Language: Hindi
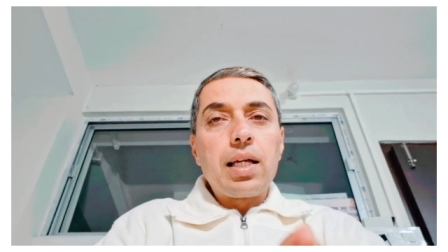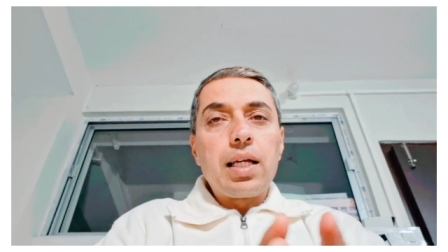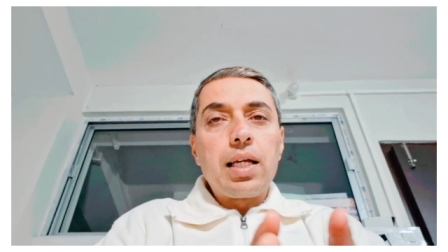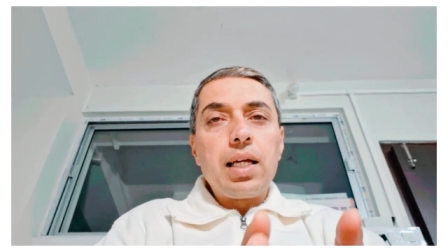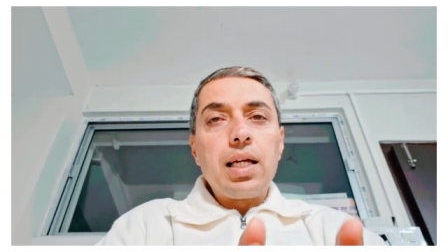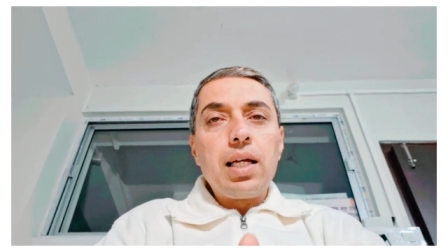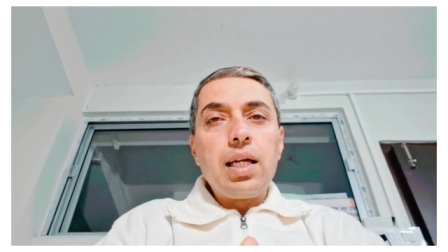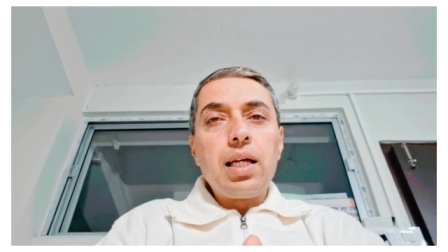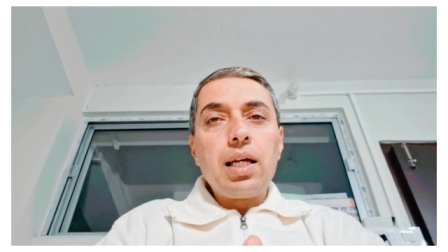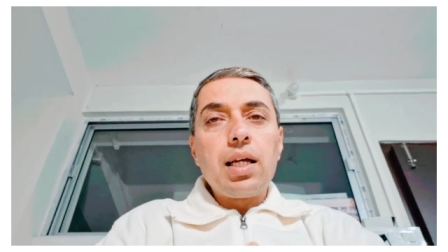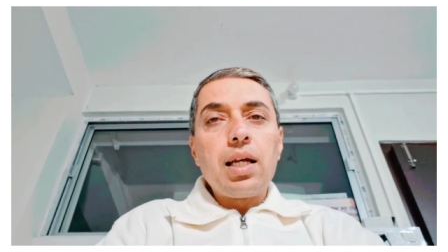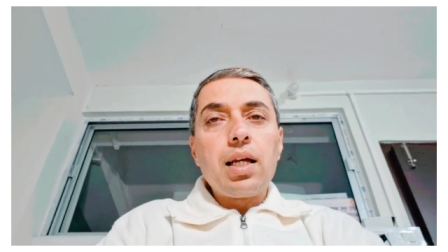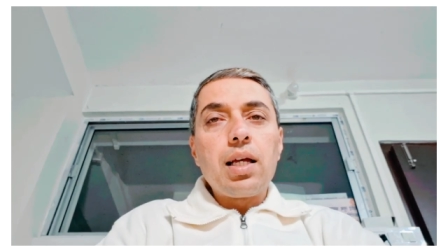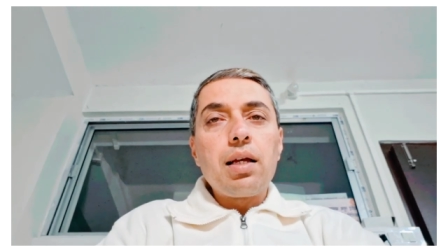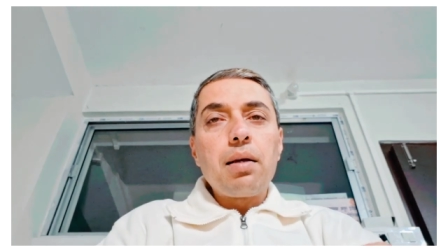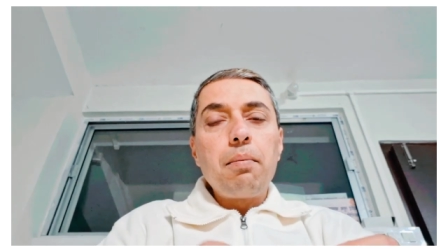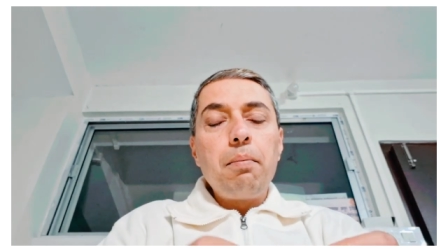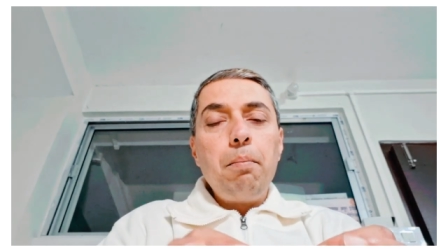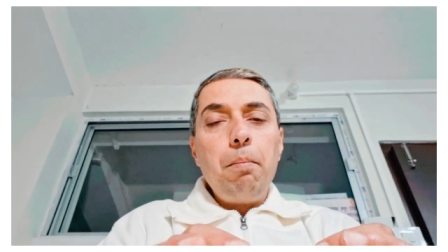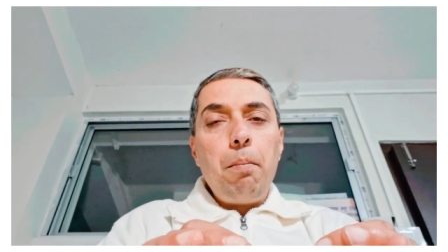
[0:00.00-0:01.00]
कि
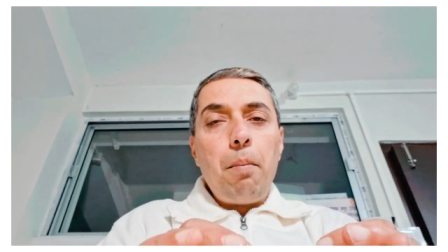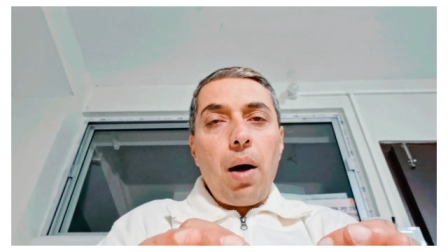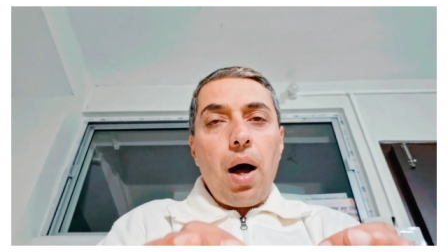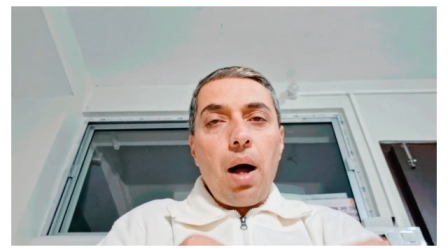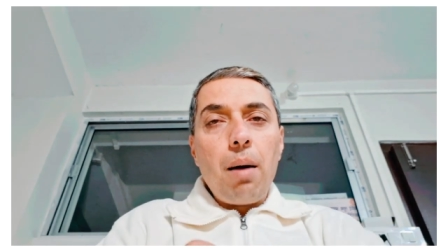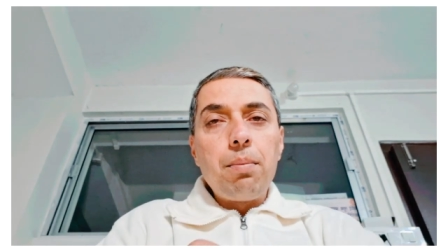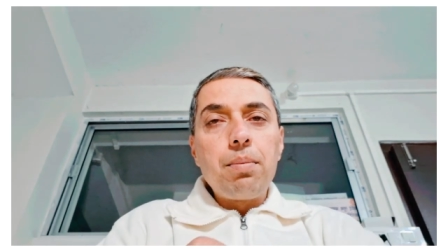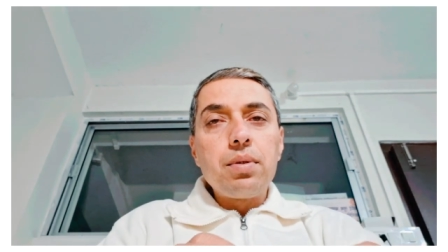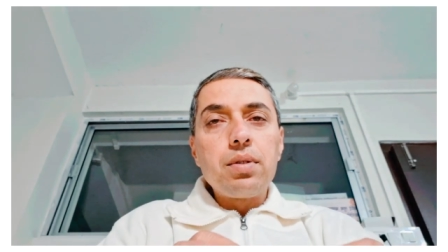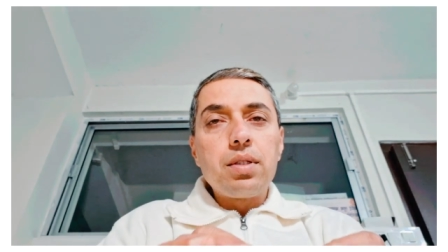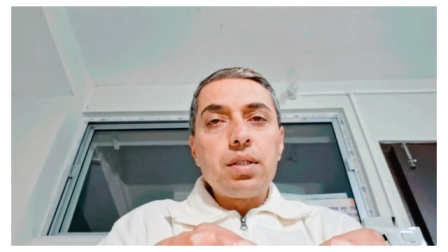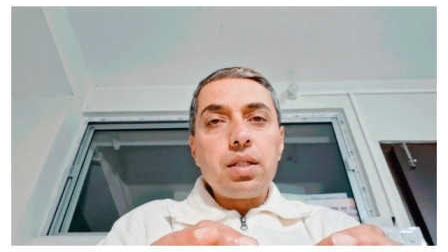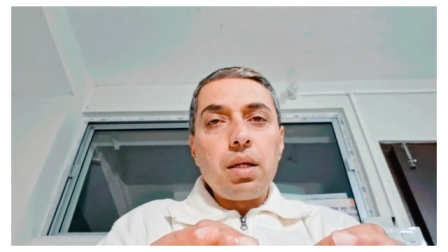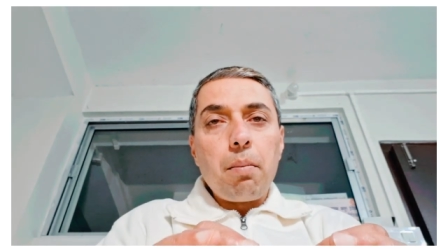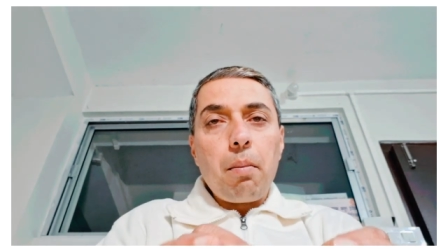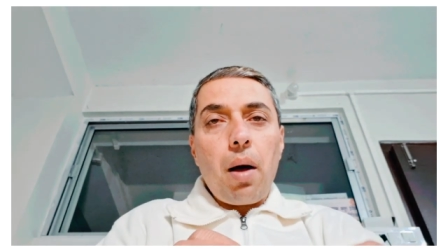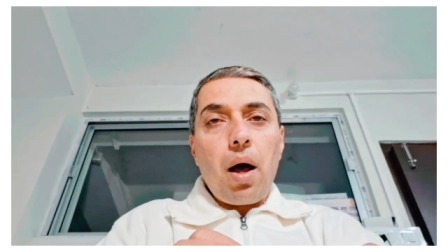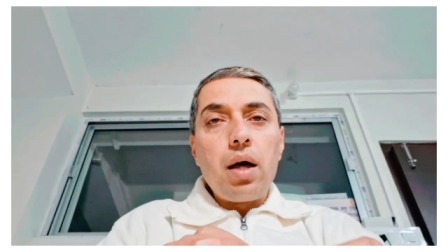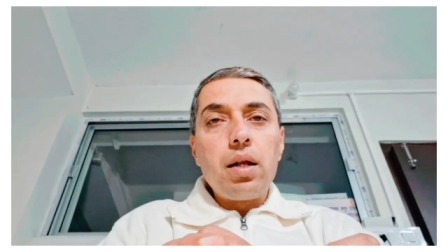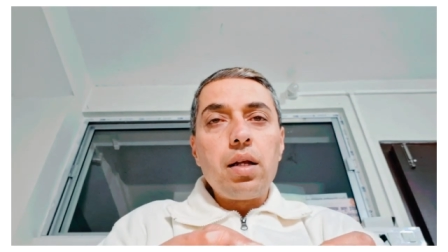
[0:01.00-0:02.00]
बाप
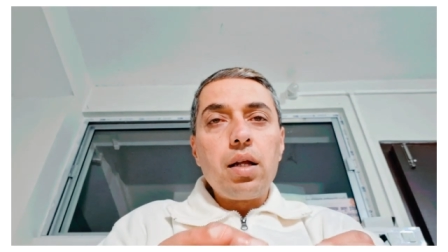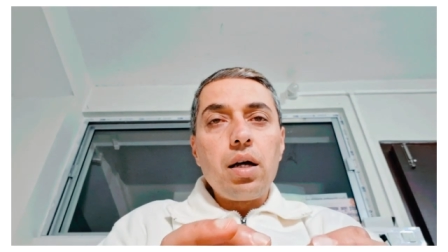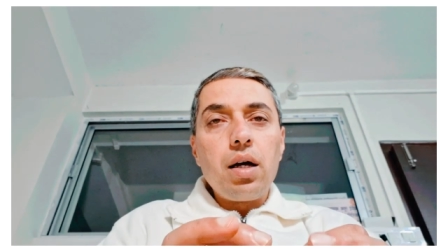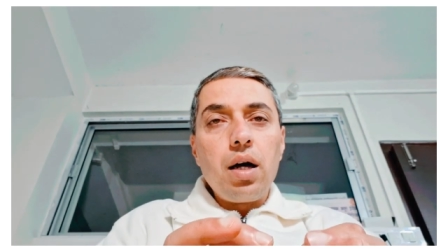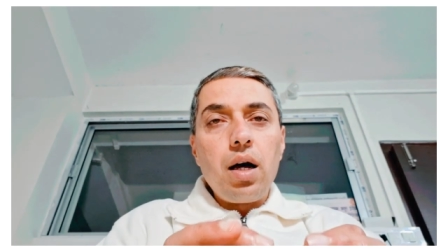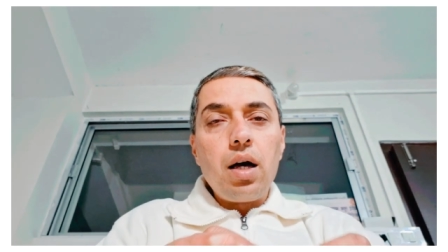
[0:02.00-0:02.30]
समान